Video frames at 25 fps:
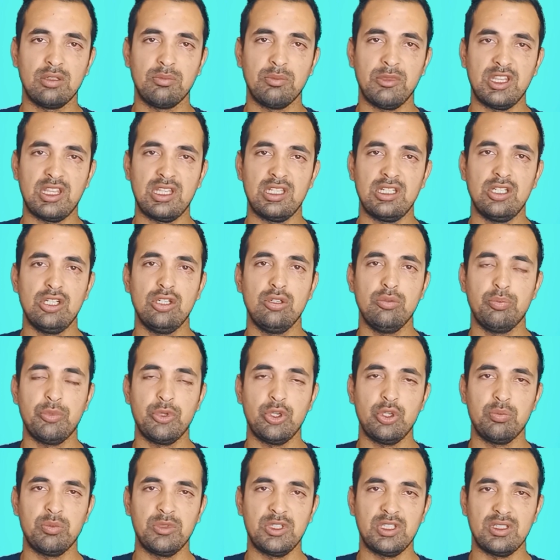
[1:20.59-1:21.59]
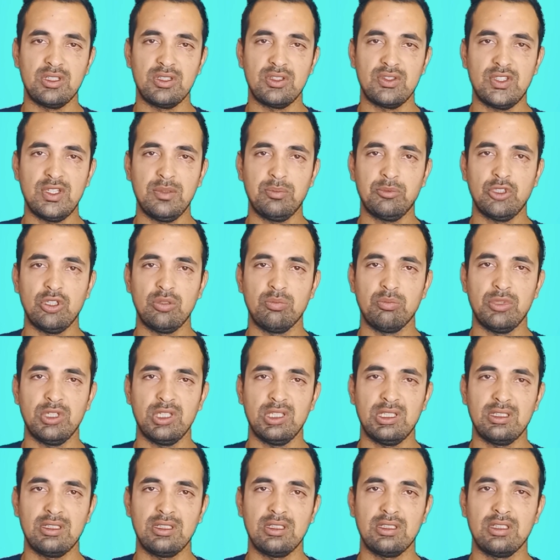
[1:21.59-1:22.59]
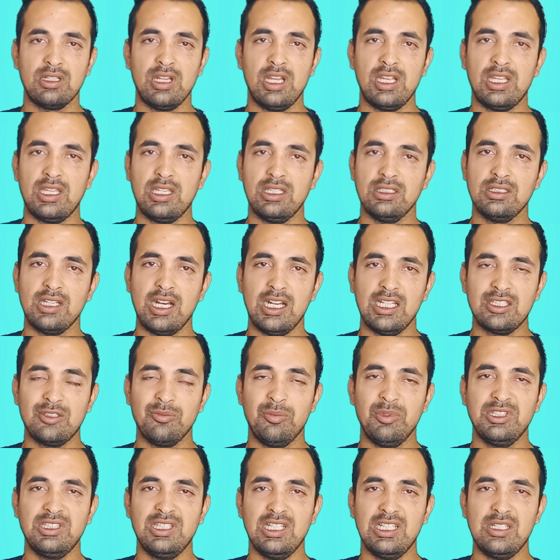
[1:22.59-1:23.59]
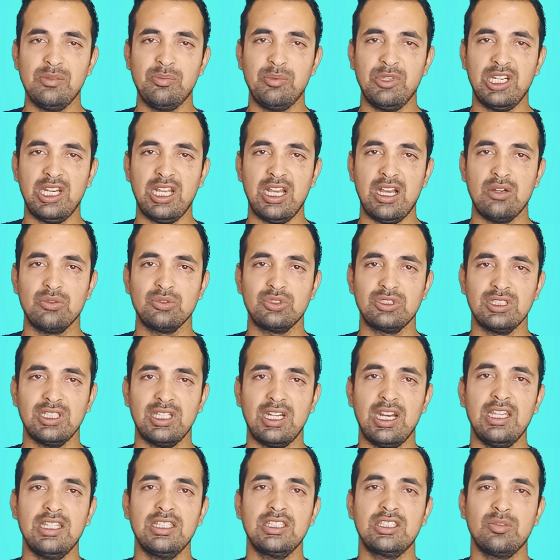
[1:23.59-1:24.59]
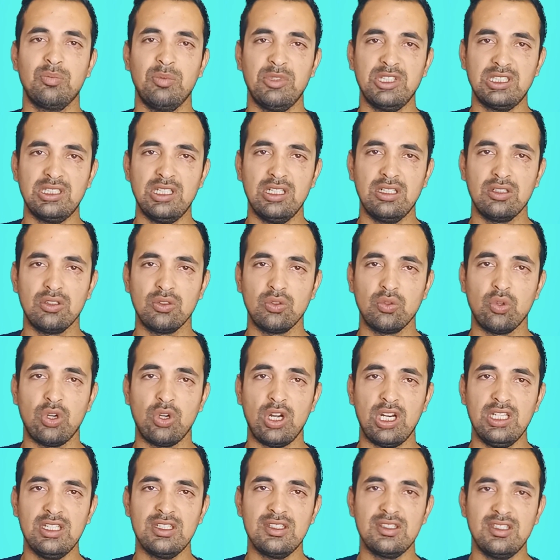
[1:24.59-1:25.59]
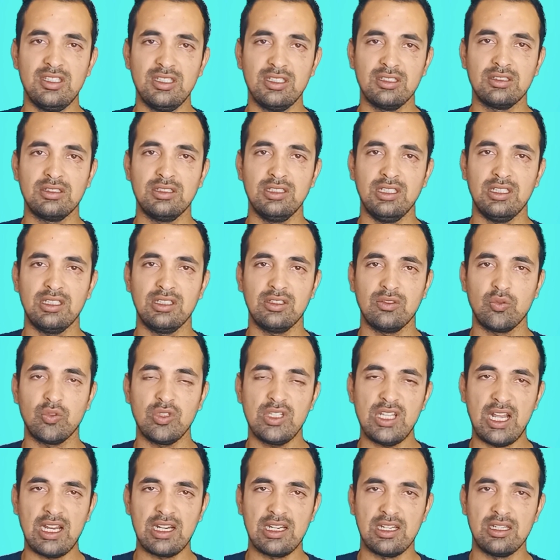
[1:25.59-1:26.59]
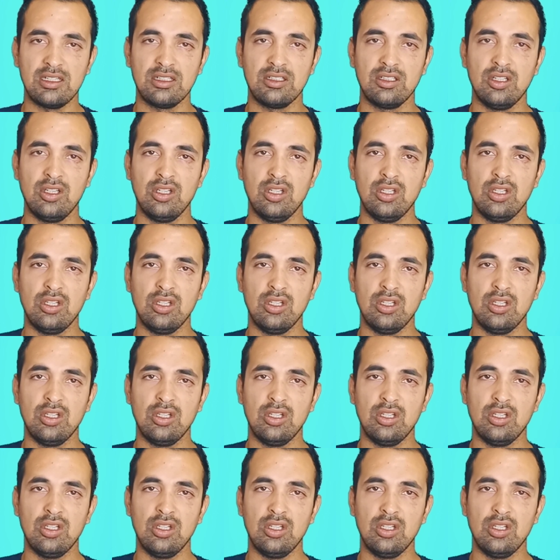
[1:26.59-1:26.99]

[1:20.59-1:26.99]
مثلا البريمي سبتمبر اكيد راح تبدل البري خاوتي راح يتبدل وراح يزيد يعني يغلى